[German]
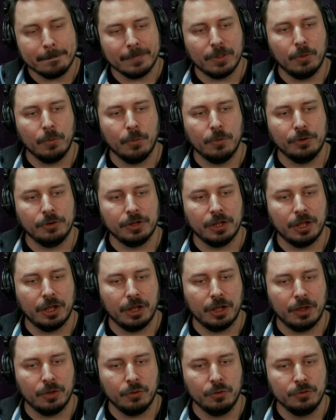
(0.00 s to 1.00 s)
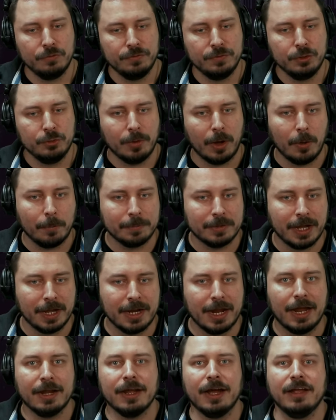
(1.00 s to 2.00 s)
und äh, irgendwie überhaupt keinen
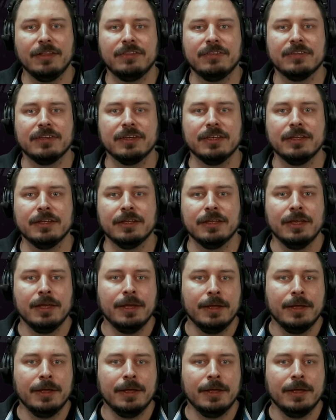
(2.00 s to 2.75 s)
Anreiz kriegen,